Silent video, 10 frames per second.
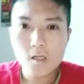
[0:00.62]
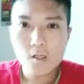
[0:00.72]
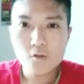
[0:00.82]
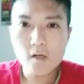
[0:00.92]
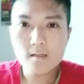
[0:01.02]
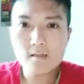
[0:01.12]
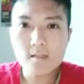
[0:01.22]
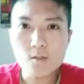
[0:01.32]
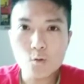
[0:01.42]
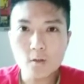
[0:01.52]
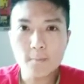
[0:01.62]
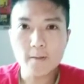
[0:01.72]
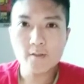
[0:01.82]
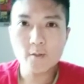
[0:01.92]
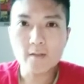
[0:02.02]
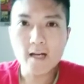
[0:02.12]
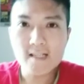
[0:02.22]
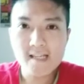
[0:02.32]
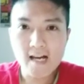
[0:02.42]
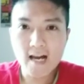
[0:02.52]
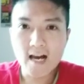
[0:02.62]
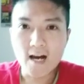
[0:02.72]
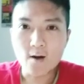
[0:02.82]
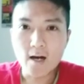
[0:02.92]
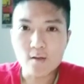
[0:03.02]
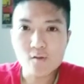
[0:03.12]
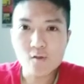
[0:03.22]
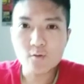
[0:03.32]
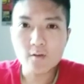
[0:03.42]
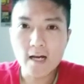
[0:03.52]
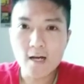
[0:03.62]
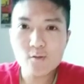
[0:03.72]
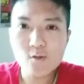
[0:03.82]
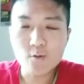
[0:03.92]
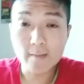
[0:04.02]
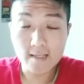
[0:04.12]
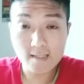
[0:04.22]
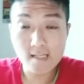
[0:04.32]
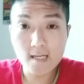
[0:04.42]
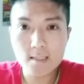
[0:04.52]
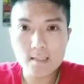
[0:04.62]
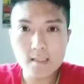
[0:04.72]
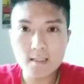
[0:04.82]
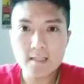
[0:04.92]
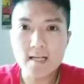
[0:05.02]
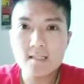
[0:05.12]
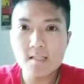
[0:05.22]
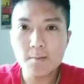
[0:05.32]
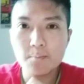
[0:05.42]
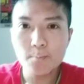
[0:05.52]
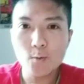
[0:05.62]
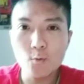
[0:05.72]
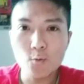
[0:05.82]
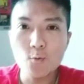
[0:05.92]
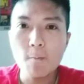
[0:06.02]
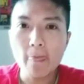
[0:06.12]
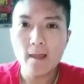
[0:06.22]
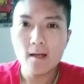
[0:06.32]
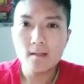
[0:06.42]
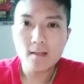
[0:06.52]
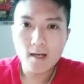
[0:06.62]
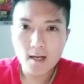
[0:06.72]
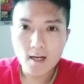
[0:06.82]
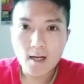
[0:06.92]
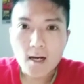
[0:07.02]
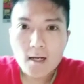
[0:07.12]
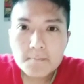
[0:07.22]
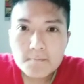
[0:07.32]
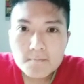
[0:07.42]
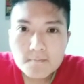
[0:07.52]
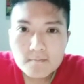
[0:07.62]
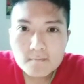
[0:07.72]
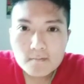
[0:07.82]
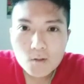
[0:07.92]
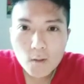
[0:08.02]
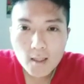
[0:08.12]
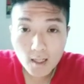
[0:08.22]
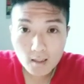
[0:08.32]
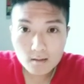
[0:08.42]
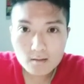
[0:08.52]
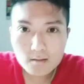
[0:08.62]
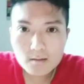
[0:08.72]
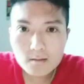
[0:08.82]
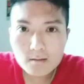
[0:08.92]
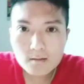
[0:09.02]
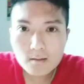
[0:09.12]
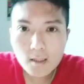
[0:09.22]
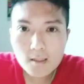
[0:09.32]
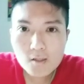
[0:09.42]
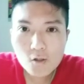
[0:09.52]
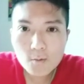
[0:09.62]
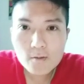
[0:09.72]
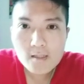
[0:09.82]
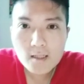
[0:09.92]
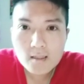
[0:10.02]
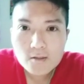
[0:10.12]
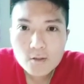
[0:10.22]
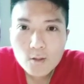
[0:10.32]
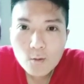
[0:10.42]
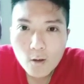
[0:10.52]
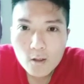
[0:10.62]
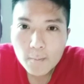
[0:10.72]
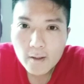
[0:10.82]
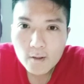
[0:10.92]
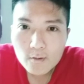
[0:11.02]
双子座的朋友，大家好，好久没见，新年进步。那对了，很久不见的时候，我有没